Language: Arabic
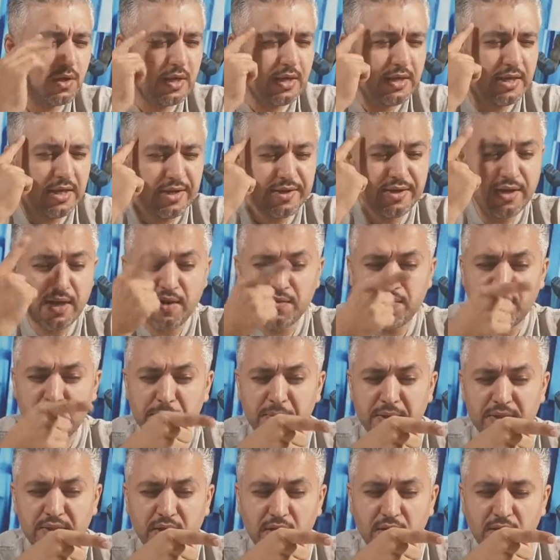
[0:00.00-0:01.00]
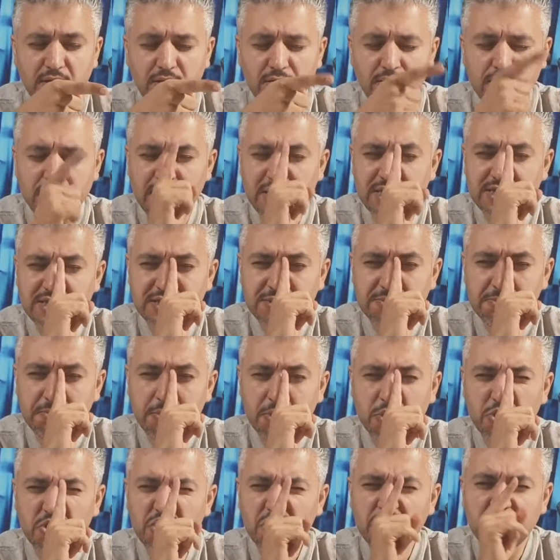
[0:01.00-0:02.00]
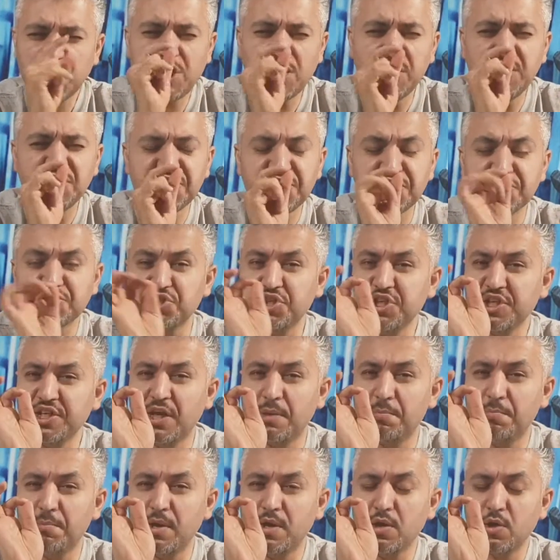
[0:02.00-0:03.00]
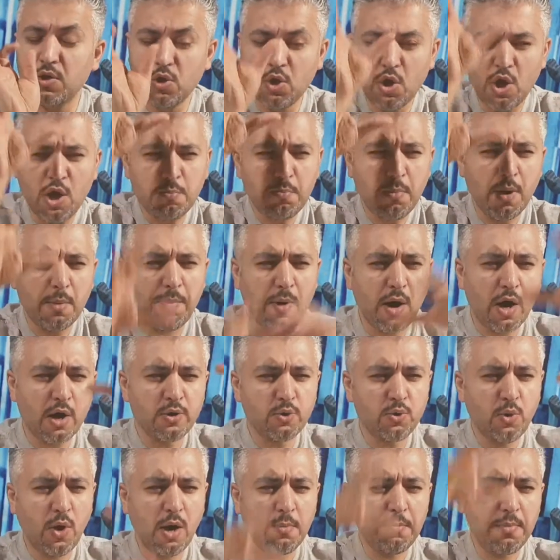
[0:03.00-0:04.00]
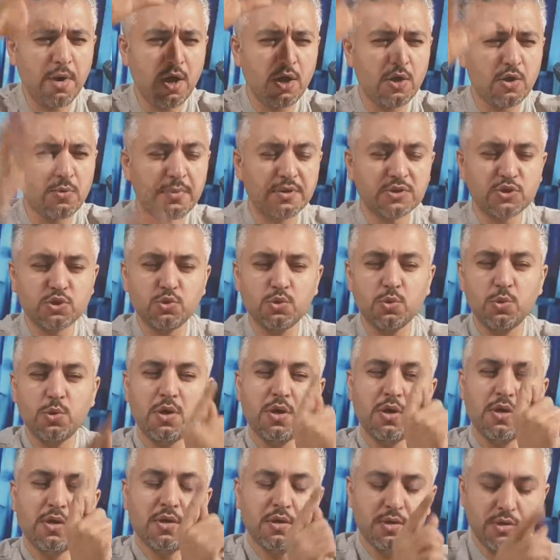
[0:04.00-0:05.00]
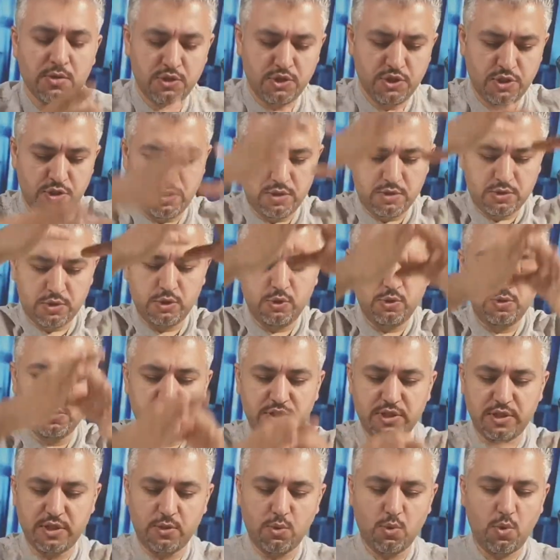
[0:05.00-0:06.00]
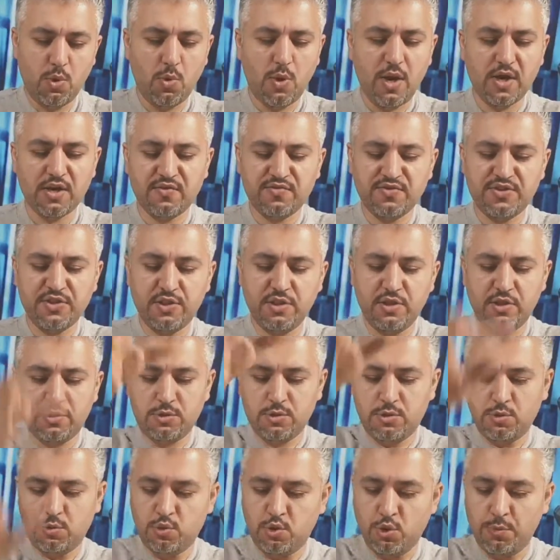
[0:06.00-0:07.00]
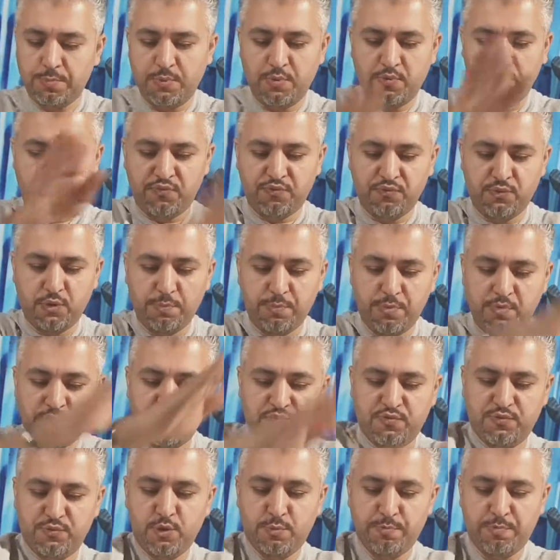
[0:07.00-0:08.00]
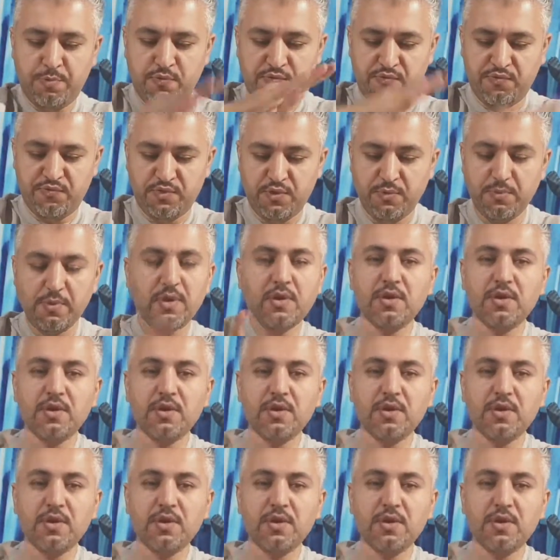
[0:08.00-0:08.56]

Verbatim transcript: لان هذا البطل لازم كل شيء يطيح يمه مباني وعماير ما شنو كذي يطيحون كذي وهو واقف كذي دبف دبف دبف دب